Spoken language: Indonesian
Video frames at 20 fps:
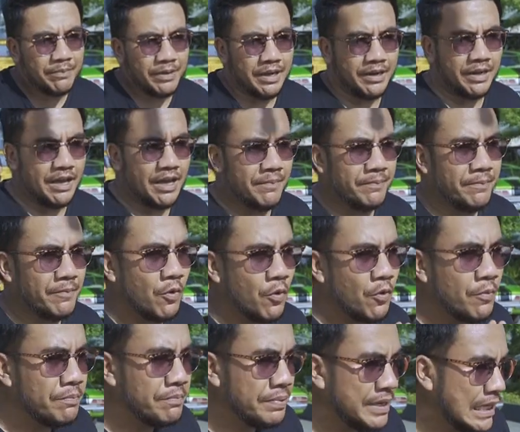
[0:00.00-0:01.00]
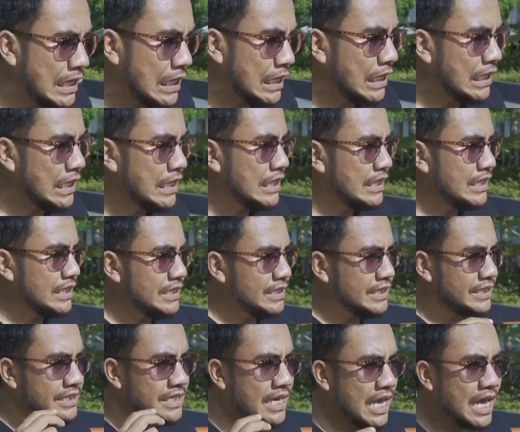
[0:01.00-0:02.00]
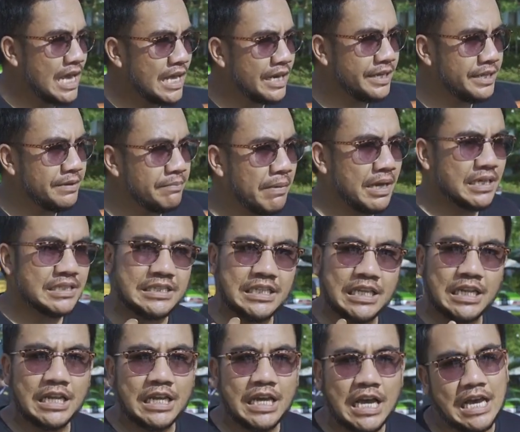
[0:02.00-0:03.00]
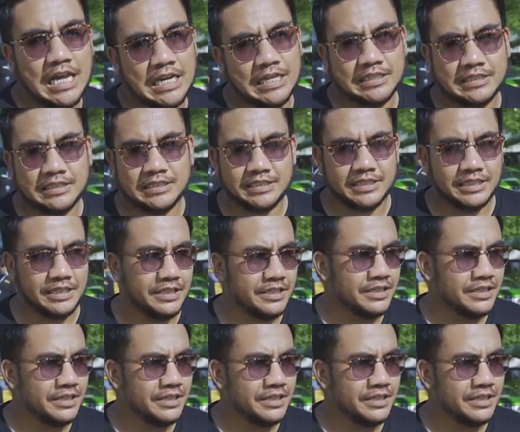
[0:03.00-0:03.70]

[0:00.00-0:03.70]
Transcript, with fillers: up line up mobil dari Masal Cars.